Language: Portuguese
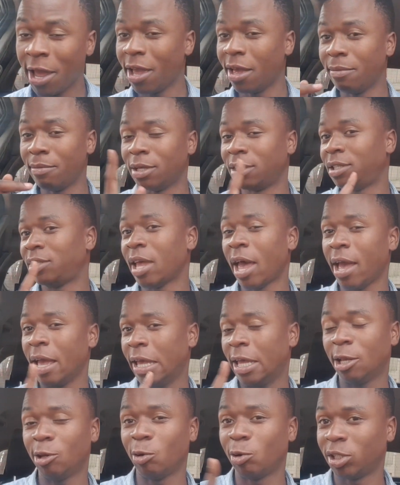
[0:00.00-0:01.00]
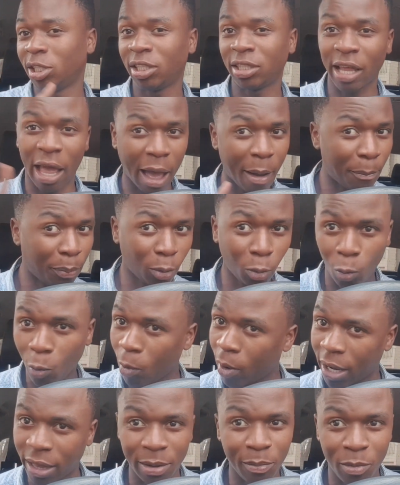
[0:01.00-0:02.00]
E Mistake não está à
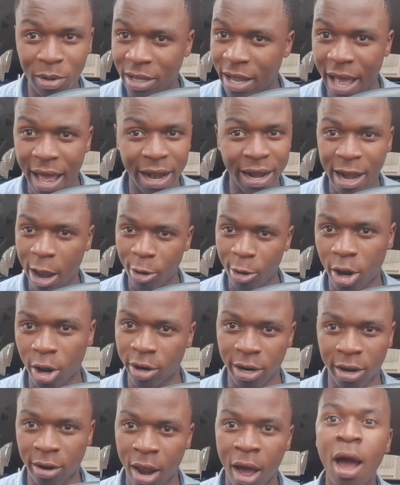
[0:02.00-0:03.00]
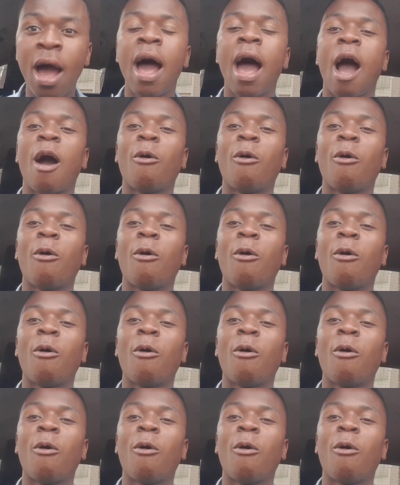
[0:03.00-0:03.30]
procura de mulher, não, não, não.